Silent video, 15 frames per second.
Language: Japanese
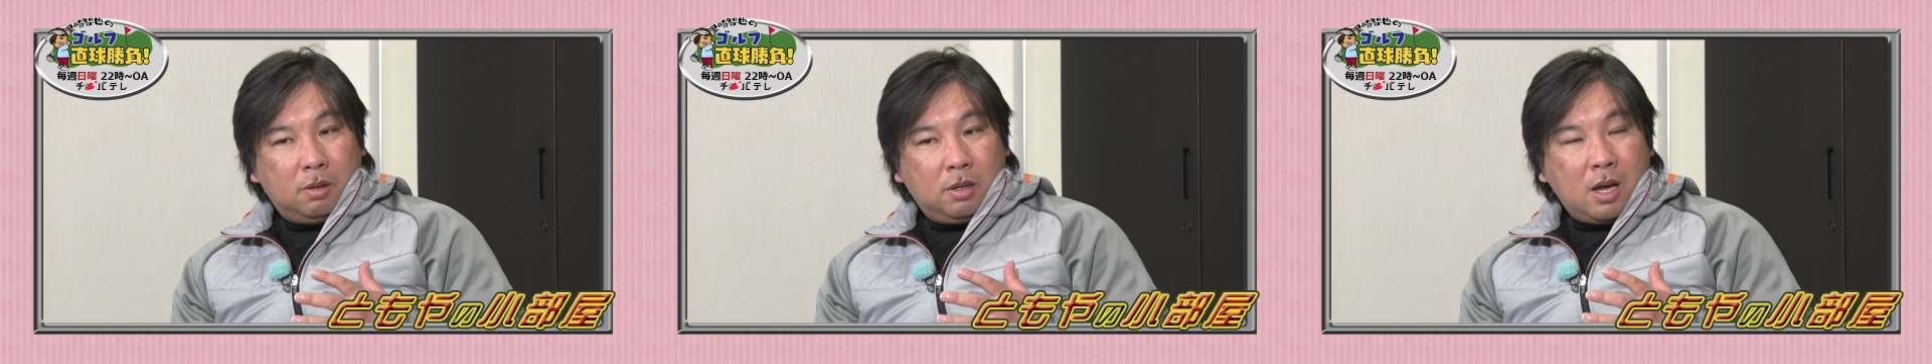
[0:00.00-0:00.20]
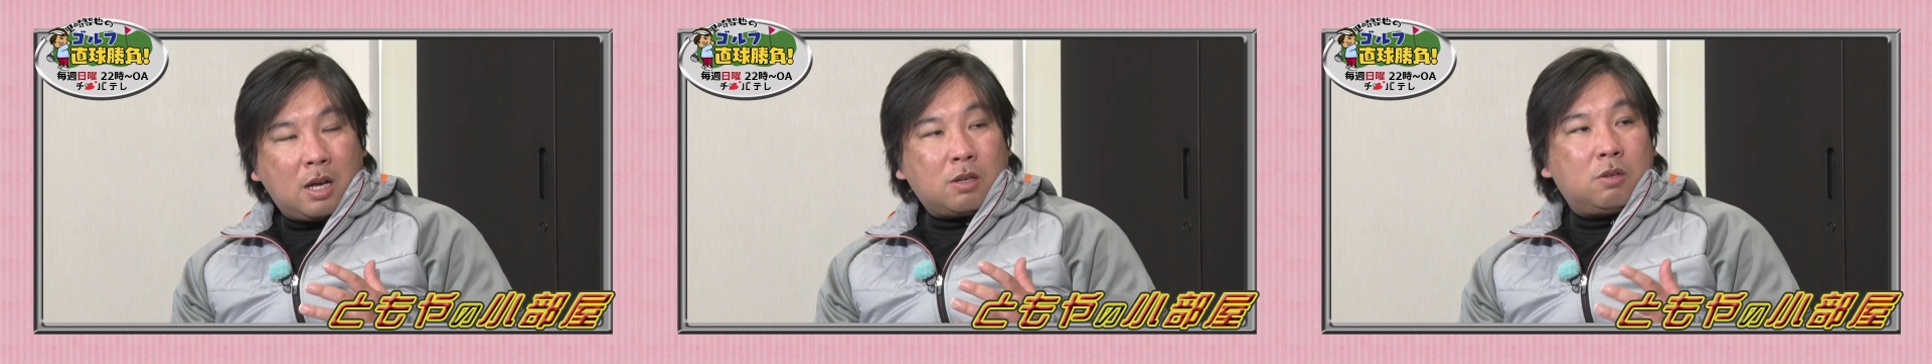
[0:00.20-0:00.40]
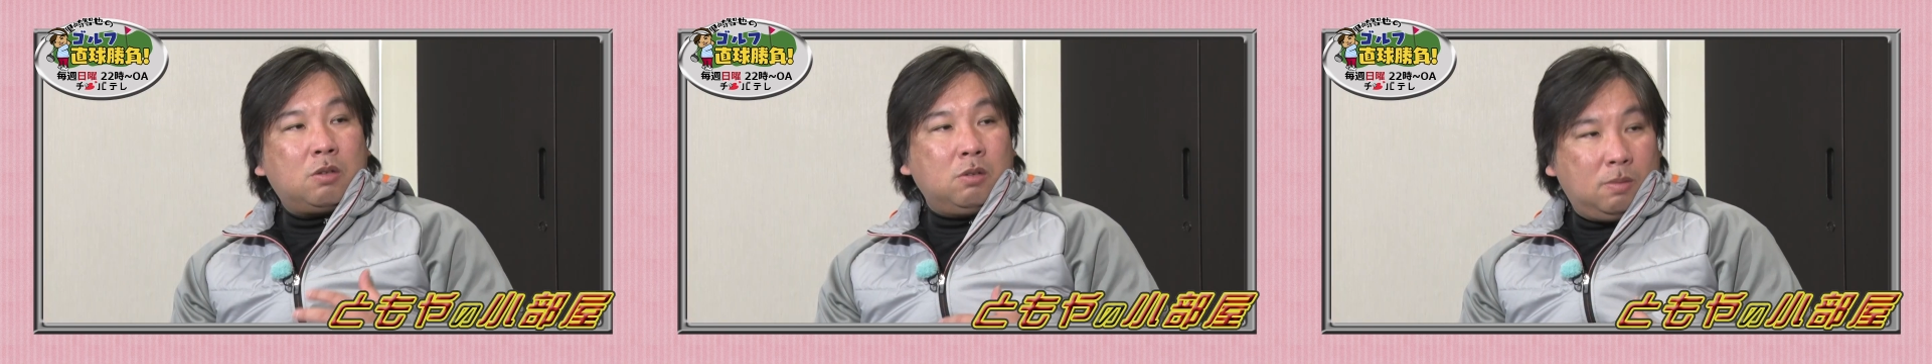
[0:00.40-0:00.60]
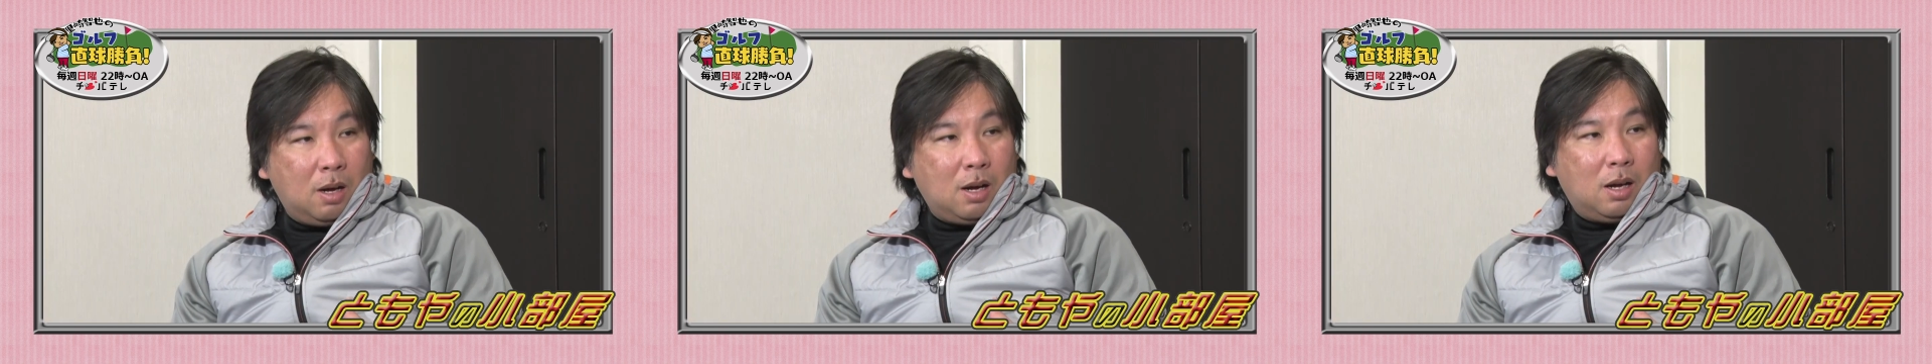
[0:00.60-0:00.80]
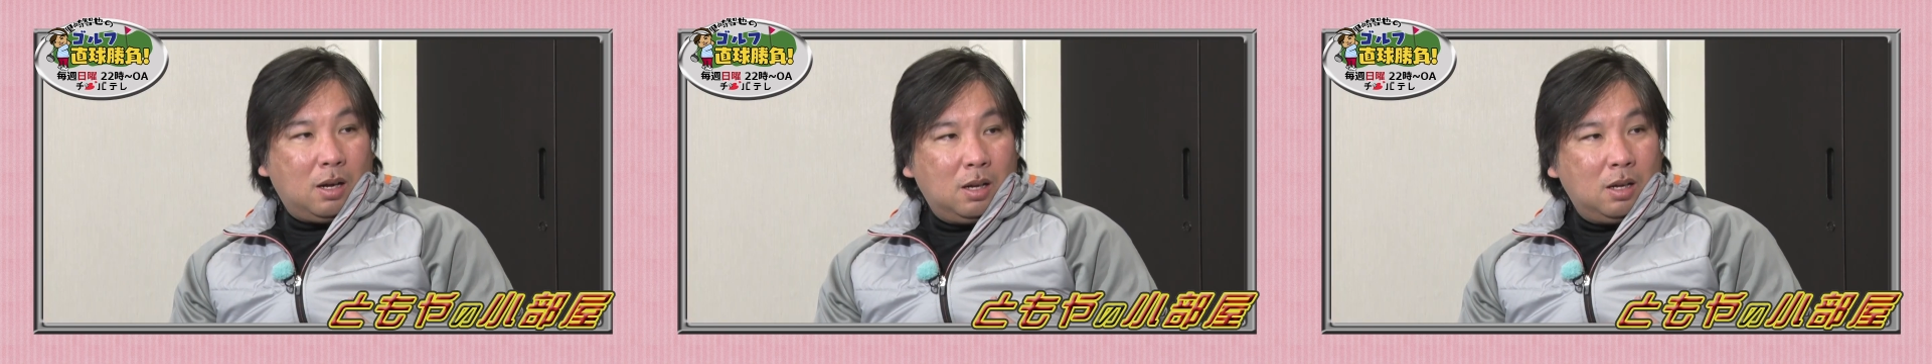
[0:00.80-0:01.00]
野球
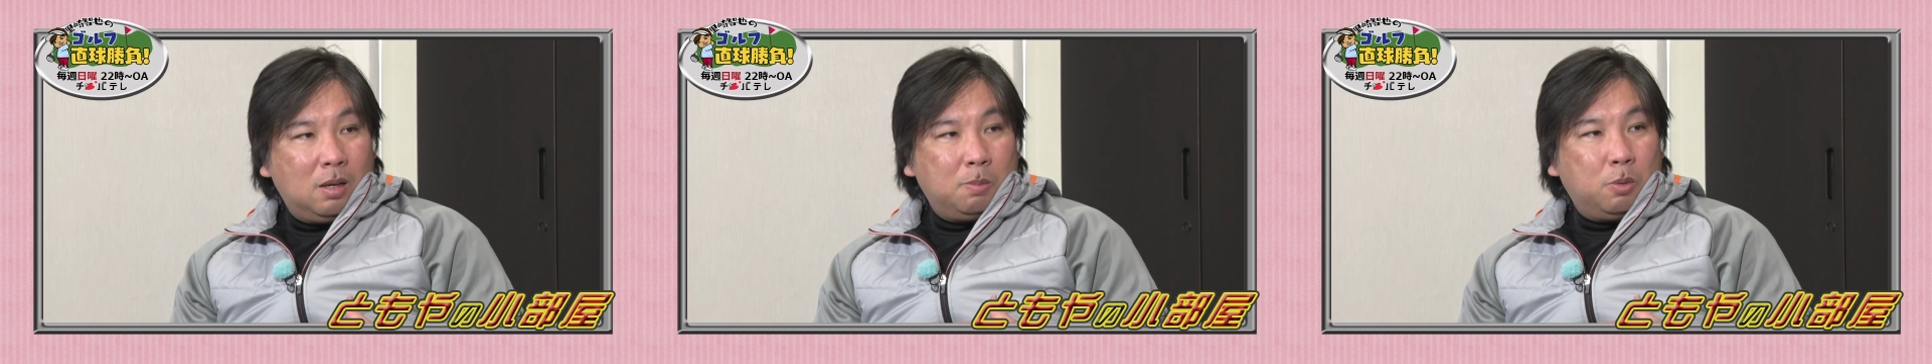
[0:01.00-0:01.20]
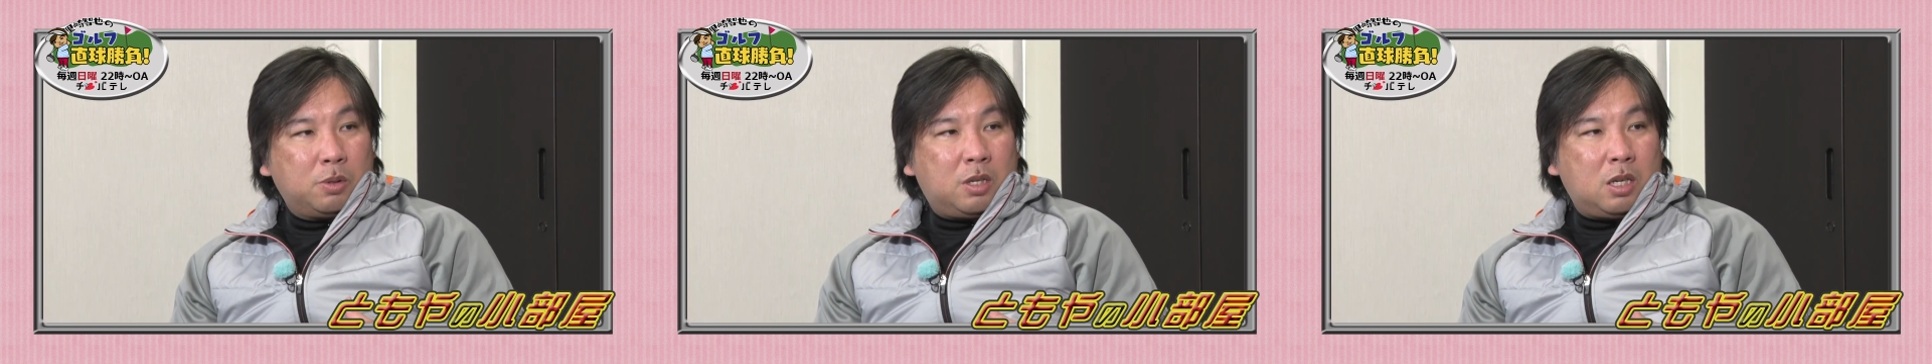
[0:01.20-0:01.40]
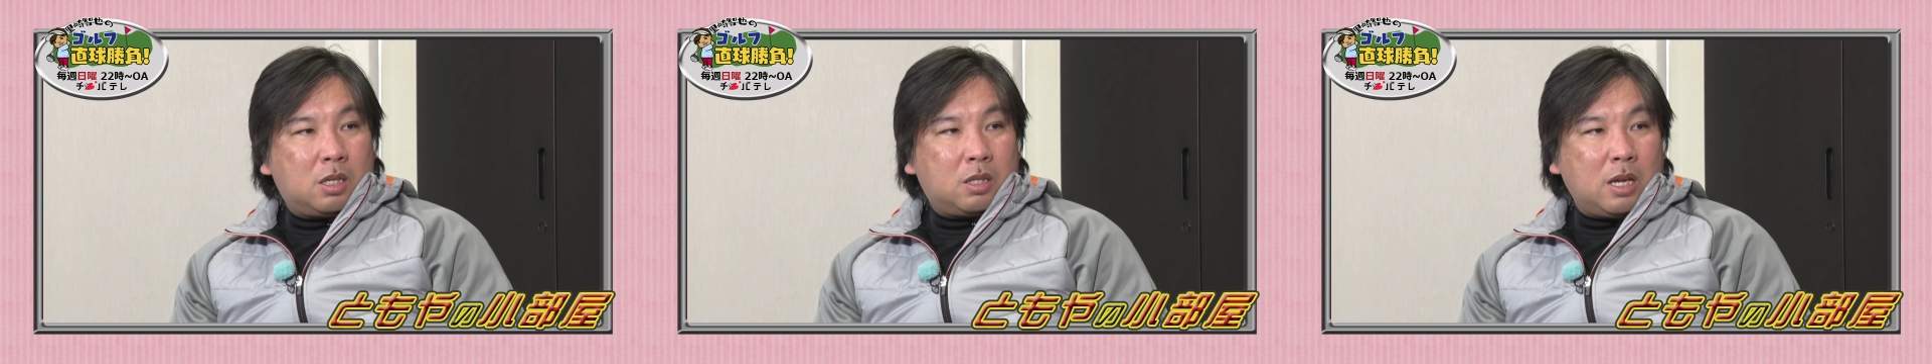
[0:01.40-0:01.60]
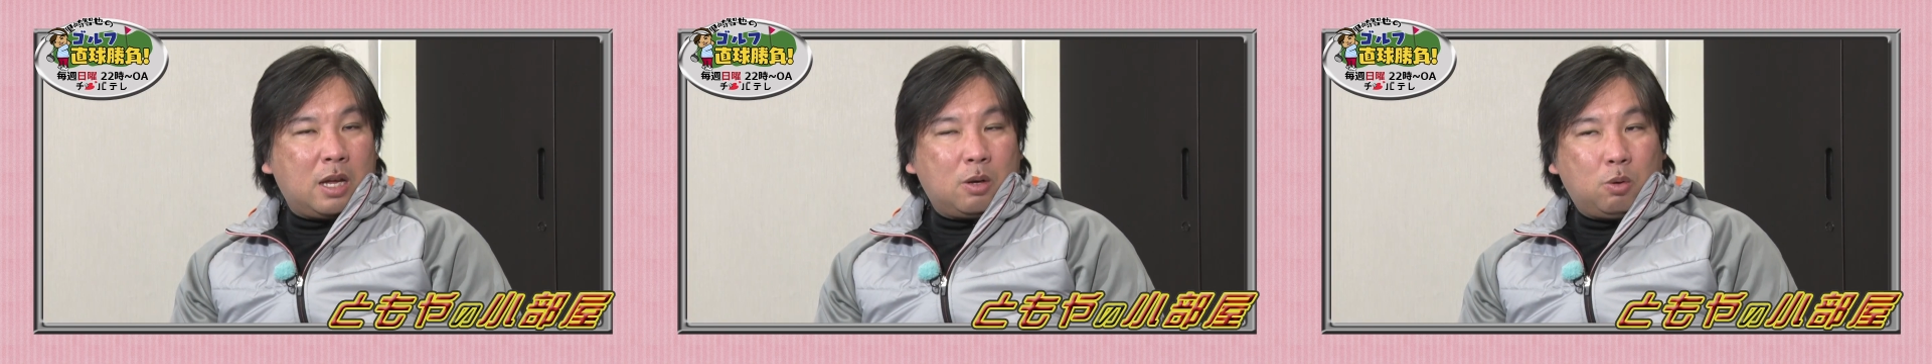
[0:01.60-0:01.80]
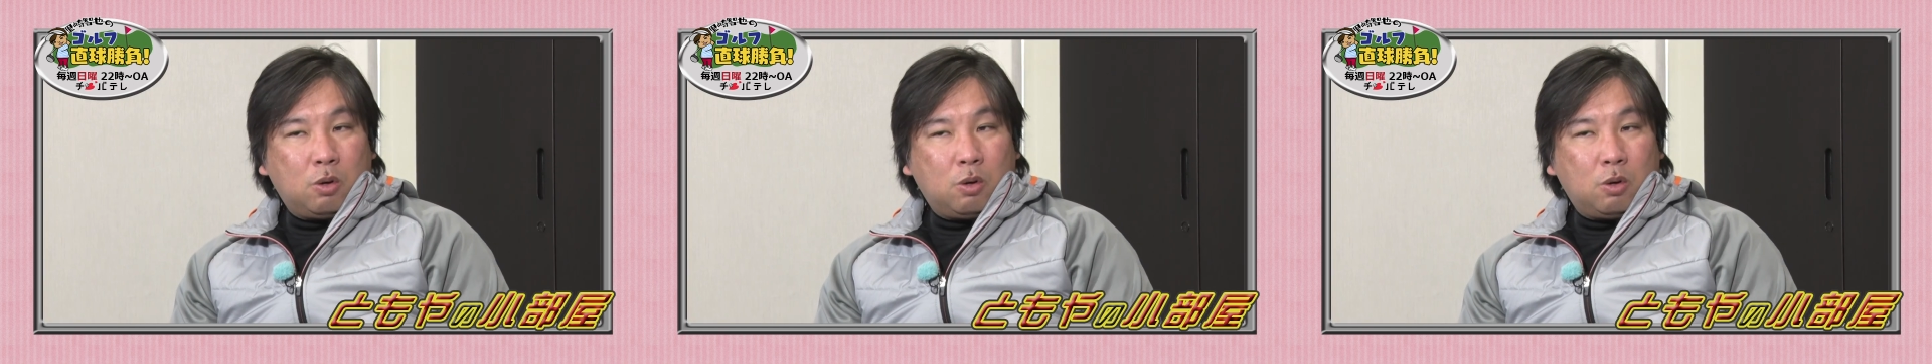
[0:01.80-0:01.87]
はもう小さい